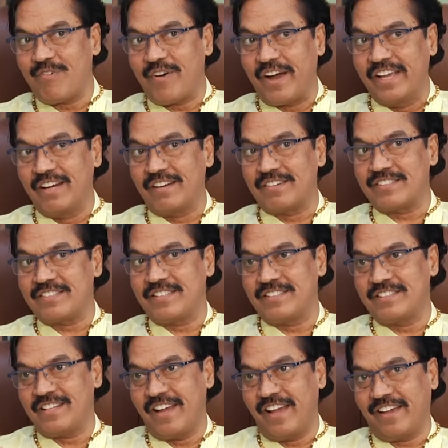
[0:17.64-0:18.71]
ఫైర్
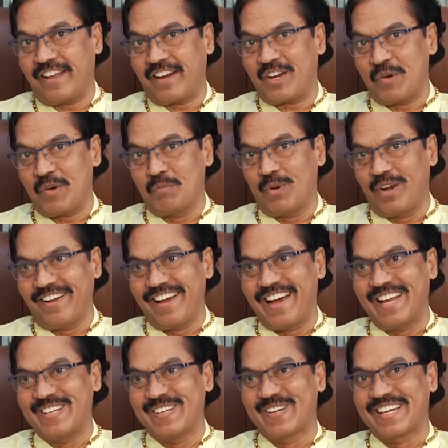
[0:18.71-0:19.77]
శేఖర్ కమ్ముల
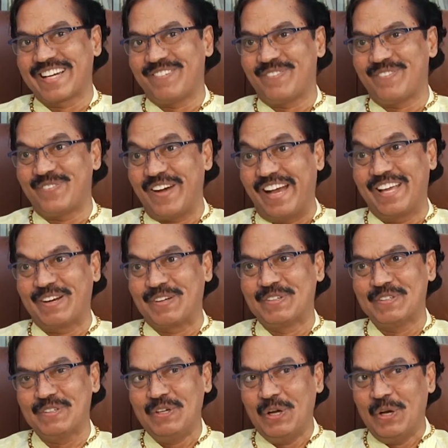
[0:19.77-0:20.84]
గారి యొక్క ఫైరు
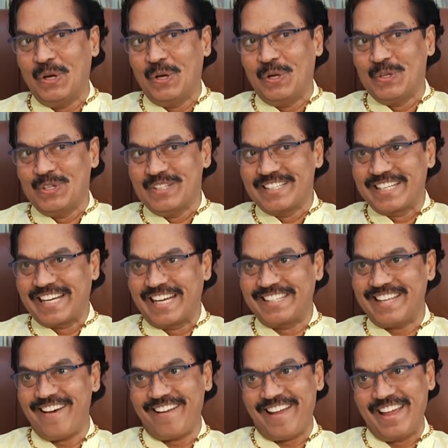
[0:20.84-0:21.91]

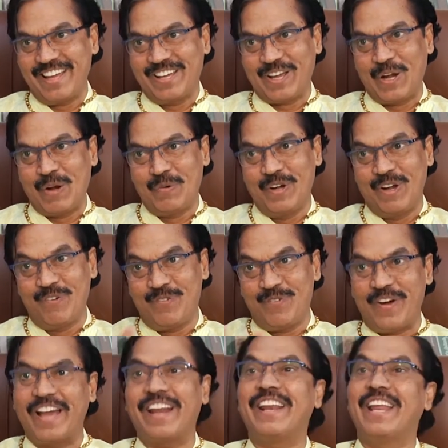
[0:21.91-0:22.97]
కథానాయకల్లో ఉండే
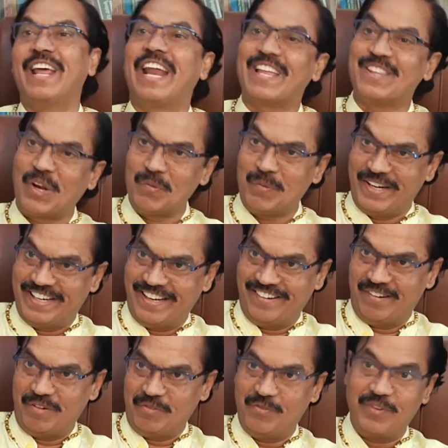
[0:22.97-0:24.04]
ఫైర్ నేను అందులో
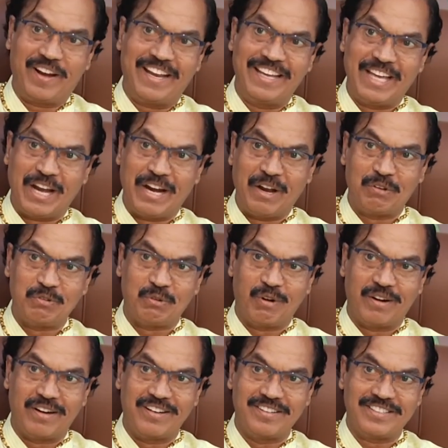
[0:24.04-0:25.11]
పెట్టాను నేను ఫిరంగ్యానం
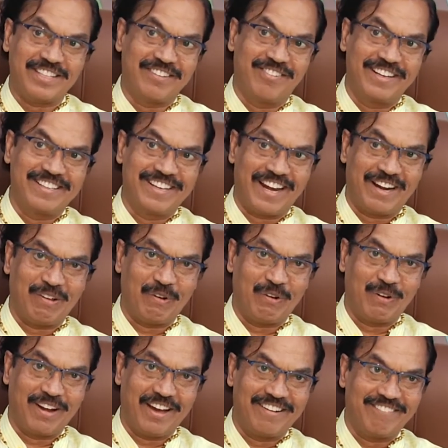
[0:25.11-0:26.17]
చూడండి
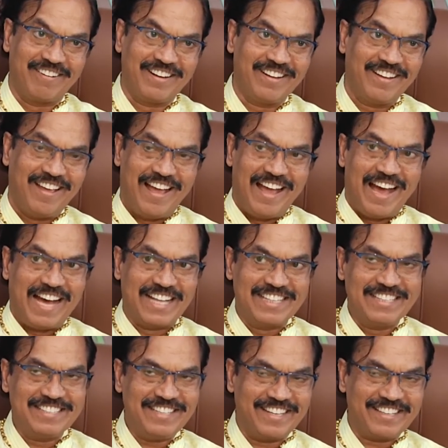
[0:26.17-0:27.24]
శివంగ్యానంలో కానివ్వండి
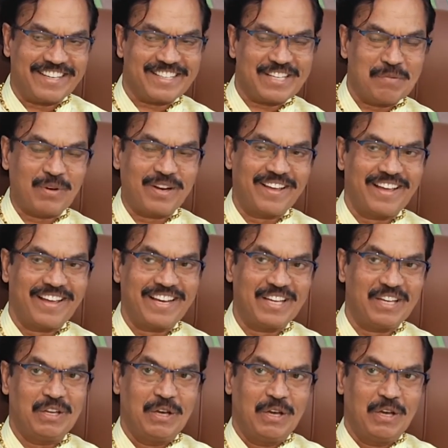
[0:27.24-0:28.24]
అది శేఖర్ కమ్ముల గారి